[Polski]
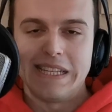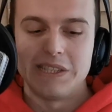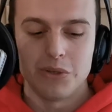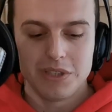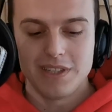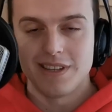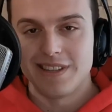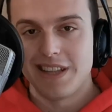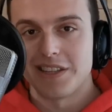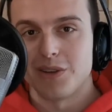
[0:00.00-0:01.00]
No i
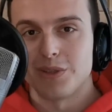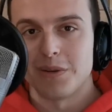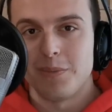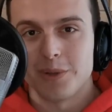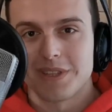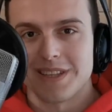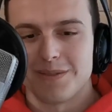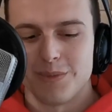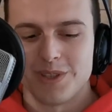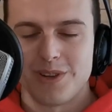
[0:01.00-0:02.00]
dlatego ten
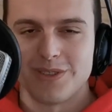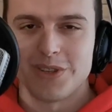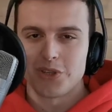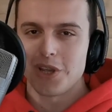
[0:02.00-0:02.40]
podcast, moi drodzy.